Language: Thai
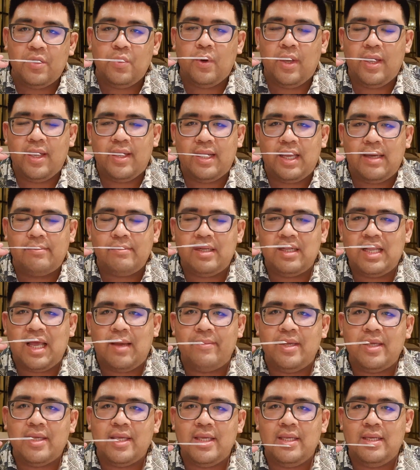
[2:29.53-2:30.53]
ด้วยนะ มัน
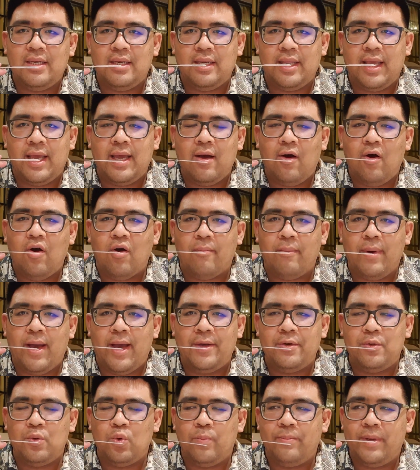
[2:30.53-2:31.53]
ทำให้กลิ่นเนี้ยออกมา
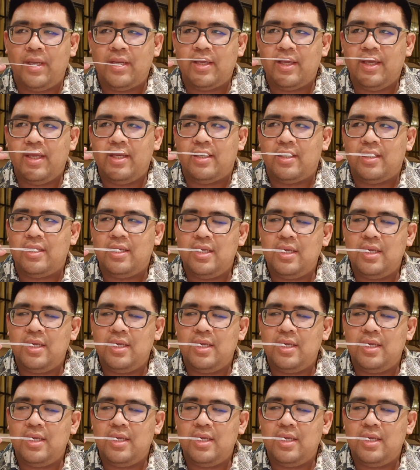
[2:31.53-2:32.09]
ดูเป็นกลิ่น